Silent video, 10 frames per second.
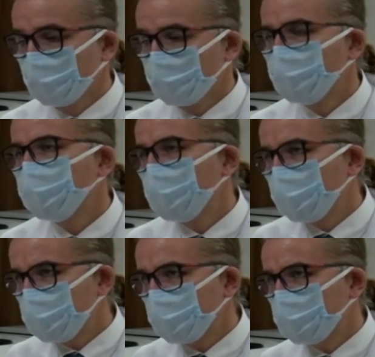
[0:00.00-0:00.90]
Ki bunlar
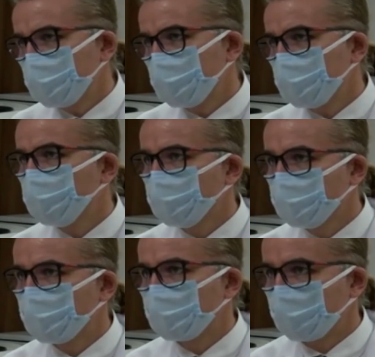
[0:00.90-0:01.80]
geçen senelerde
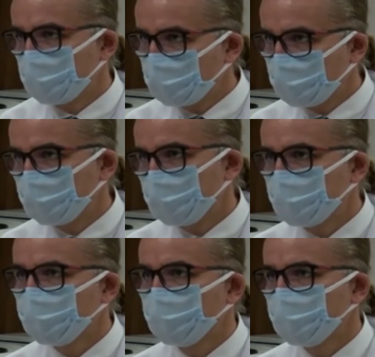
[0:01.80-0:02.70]
görüldü zaten. Geçen
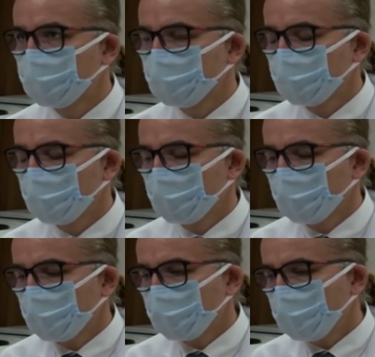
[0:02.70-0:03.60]
bayramlarda görüldü.
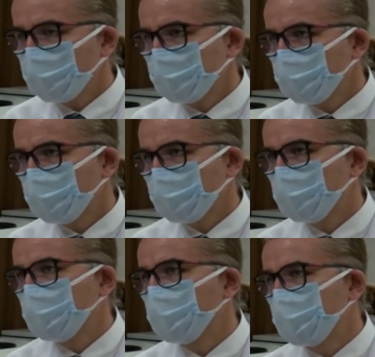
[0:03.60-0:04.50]
O yüzden
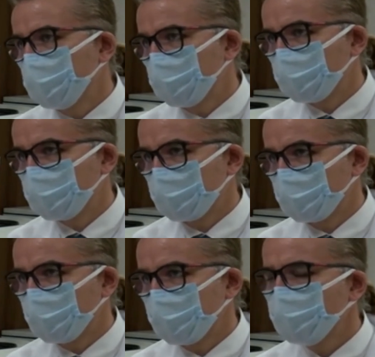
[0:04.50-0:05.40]
mutlaka bunu engellememiz
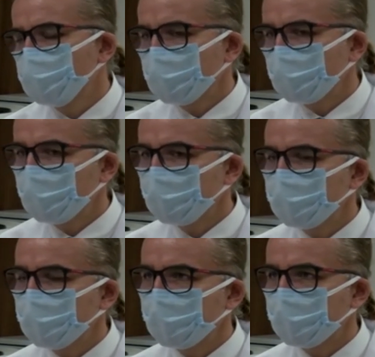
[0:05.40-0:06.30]
lazım. Yani müstakil
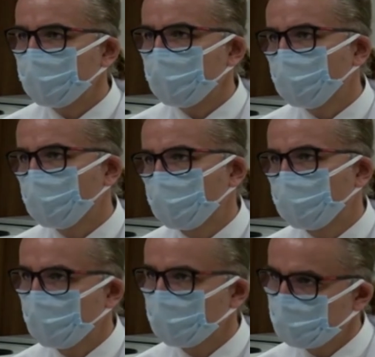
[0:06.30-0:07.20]
evlerde biraz daha kolay.
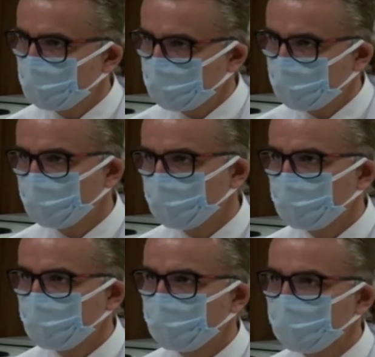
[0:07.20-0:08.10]
Bahçeden
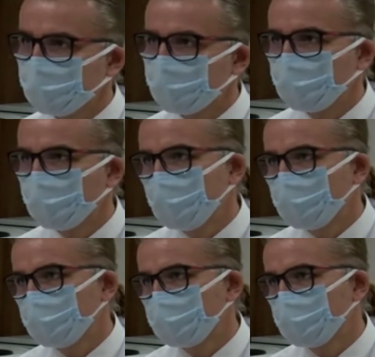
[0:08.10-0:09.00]
bayramlaşabilirsiniz ama bina
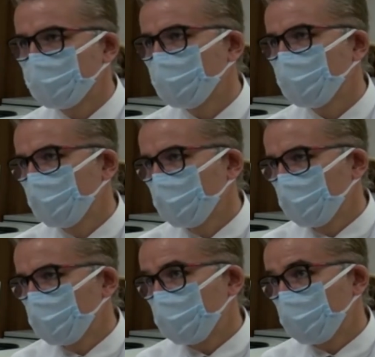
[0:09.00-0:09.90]
içerisinde
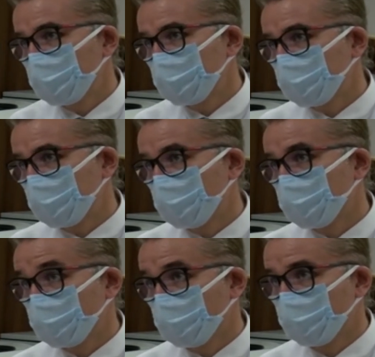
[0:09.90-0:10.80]
maalesef daha
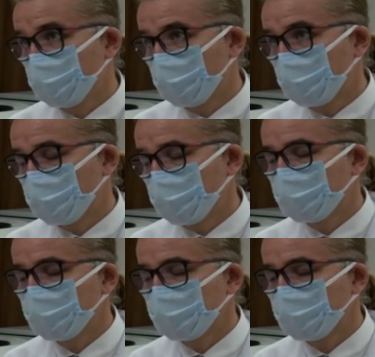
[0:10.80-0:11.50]
zor oluyor bunu yapmak.